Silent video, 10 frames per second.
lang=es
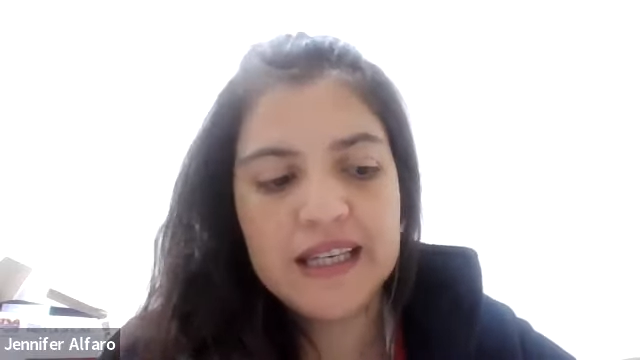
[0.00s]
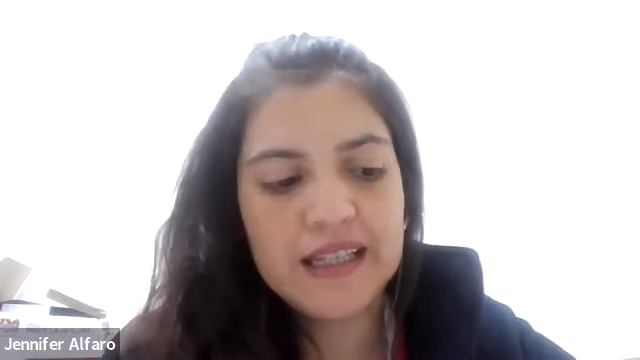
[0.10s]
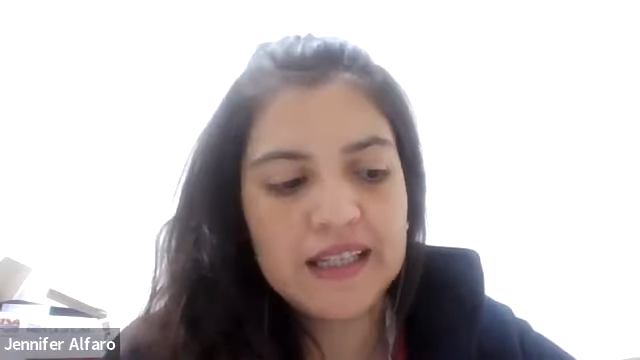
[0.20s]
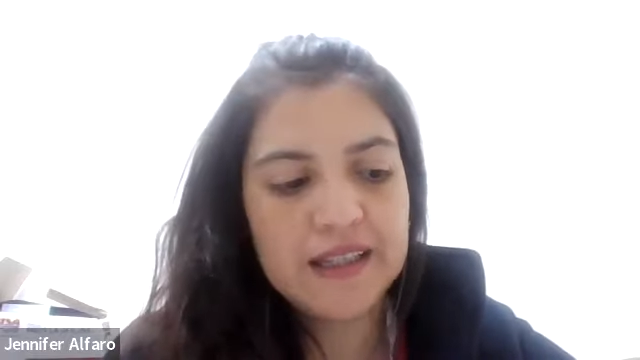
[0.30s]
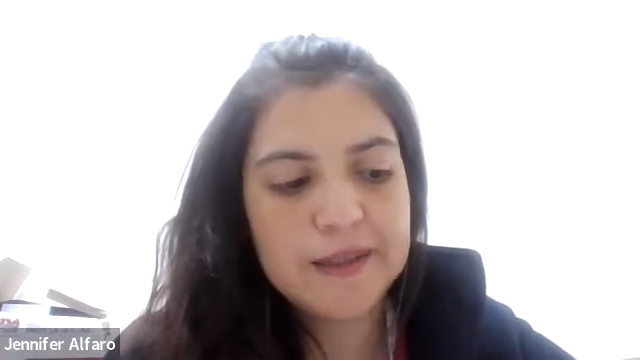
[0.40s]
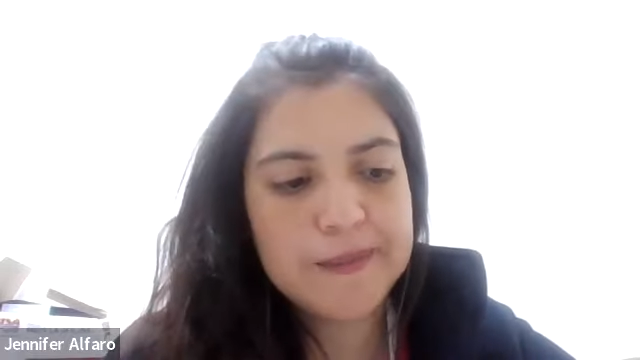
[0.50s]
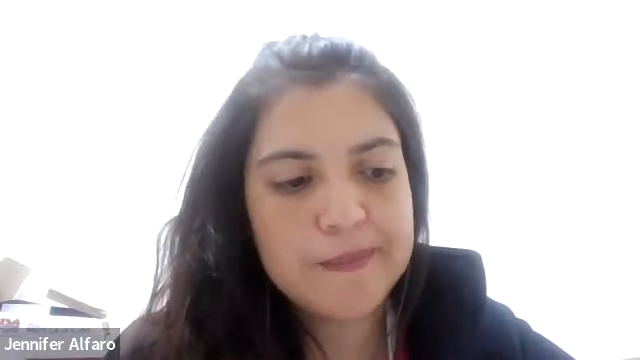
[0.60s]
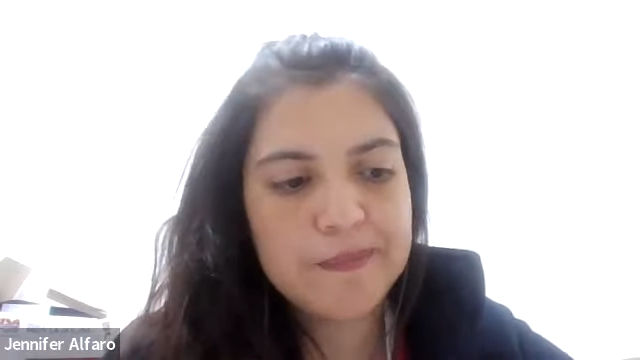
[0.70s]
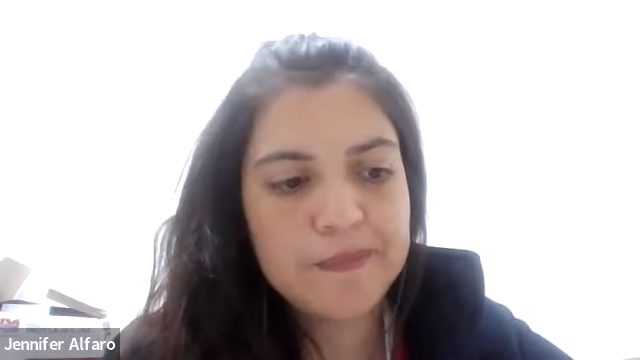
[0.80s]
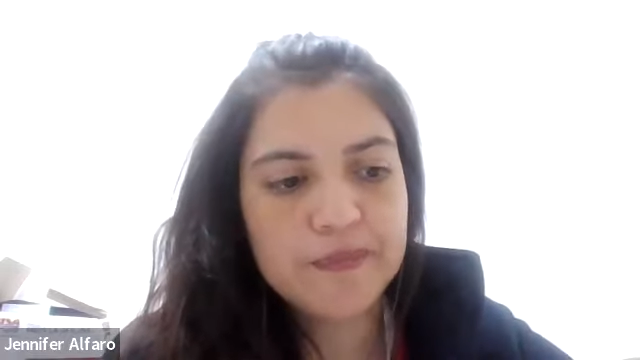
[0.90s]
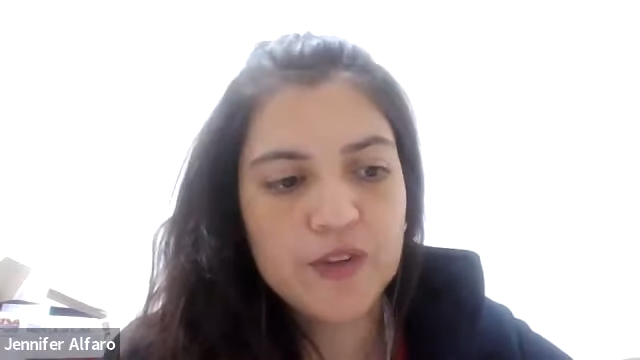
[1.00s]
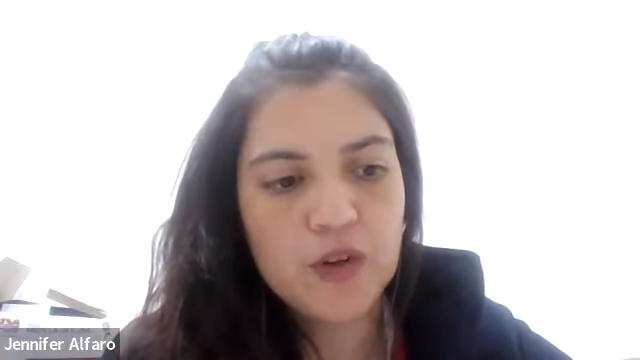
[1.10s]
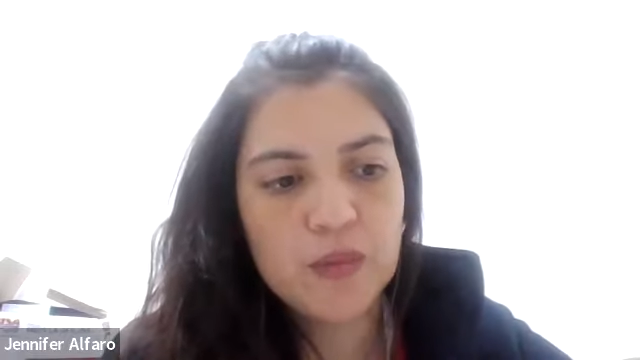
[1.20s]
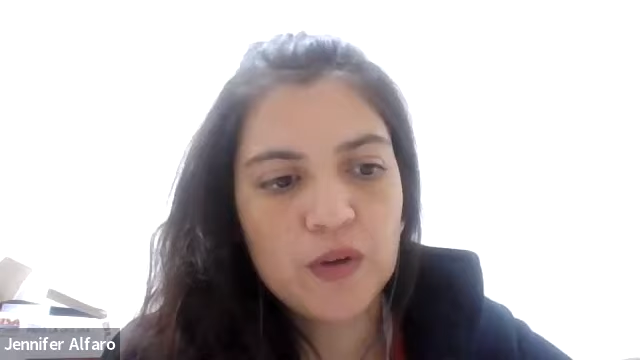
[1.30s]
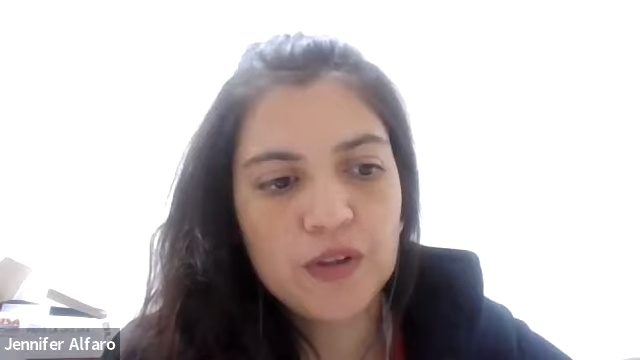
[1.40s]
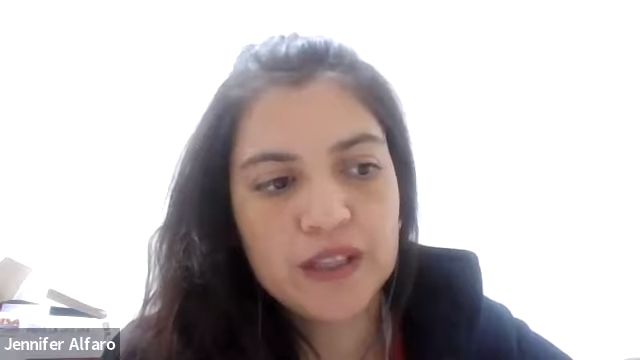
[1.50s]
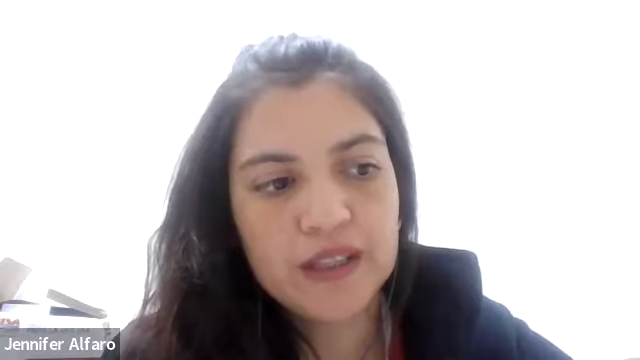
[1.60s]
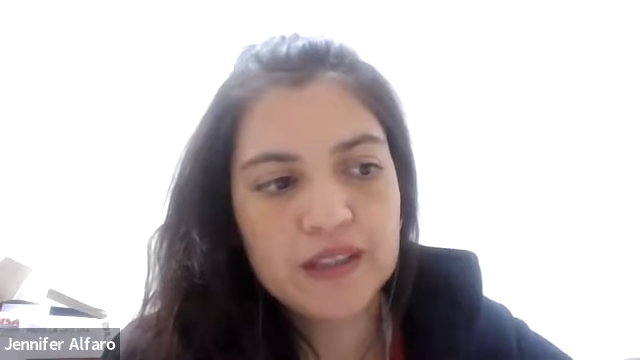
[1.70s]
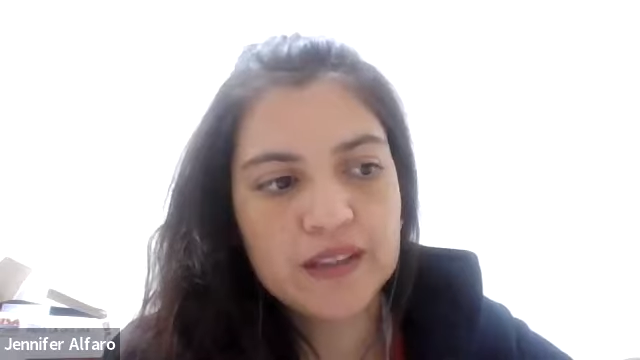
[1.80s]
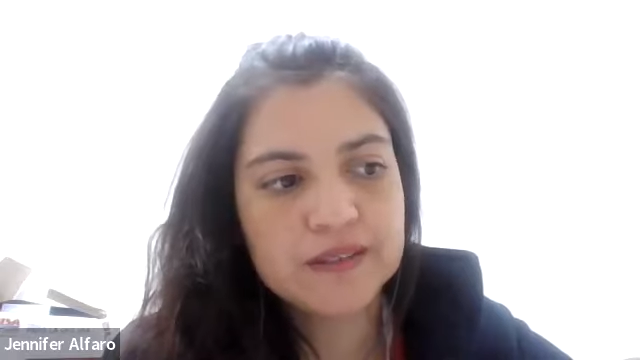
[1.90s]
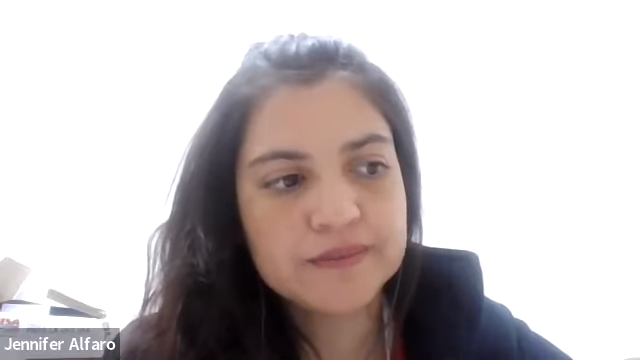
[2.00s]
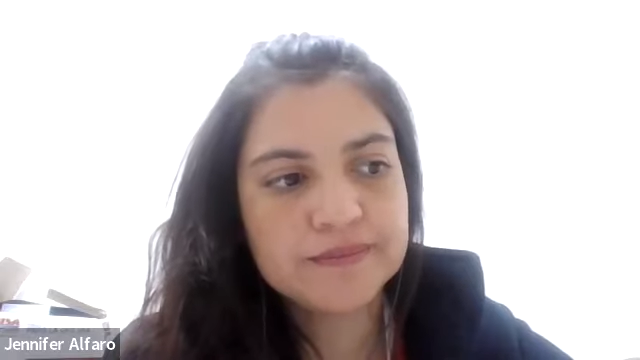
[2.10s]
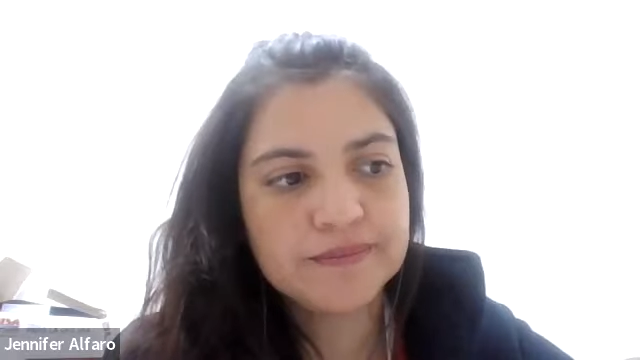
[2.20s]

eh, como de,